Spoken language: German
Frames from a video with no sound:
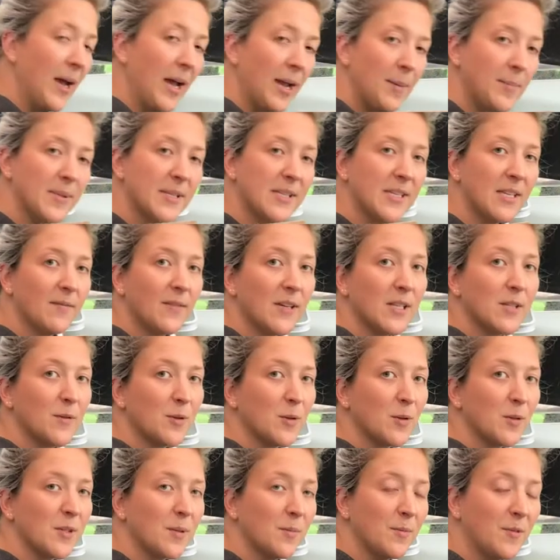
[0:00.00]
ein bisschen was von
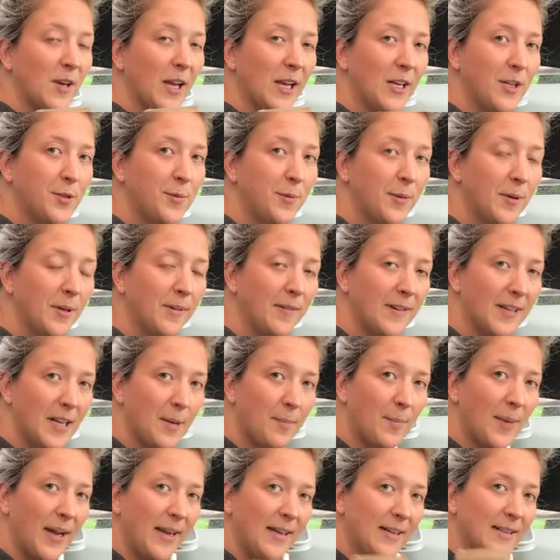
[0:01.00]
unserem Fleischpulver
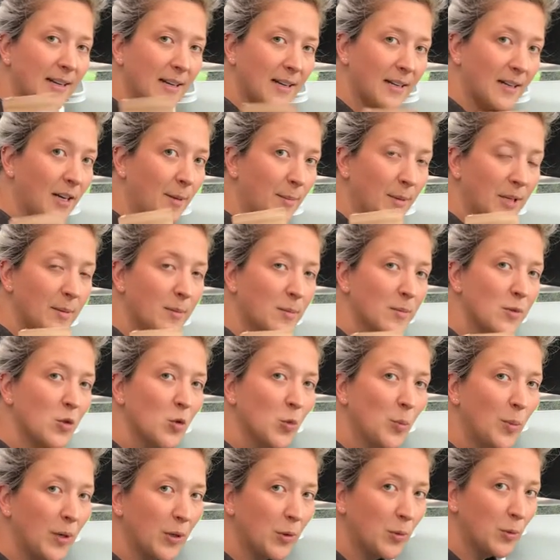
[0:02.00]
dabei. Da kann man nämlich
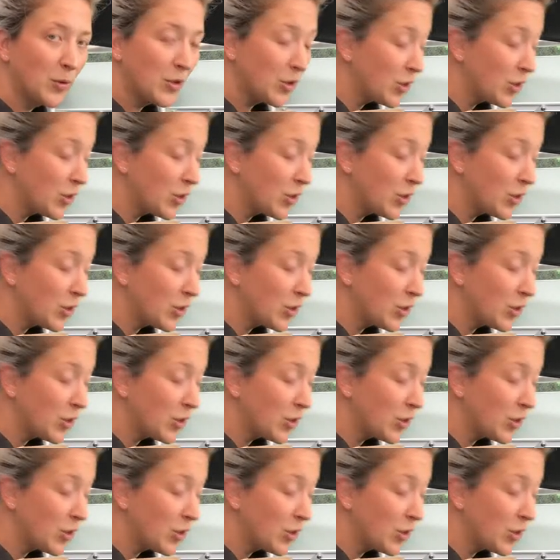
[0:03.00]
super gut